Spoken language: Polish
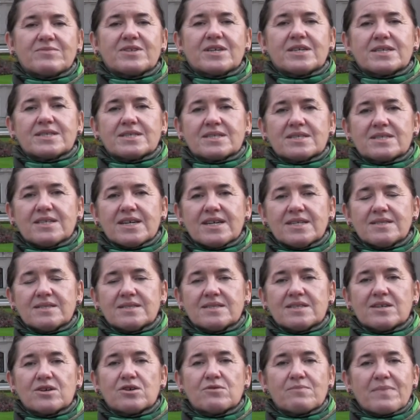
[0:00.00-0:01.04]
tej
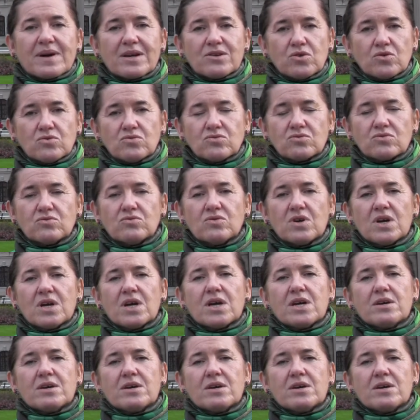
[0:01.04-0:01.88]
rezydencji, tego majątku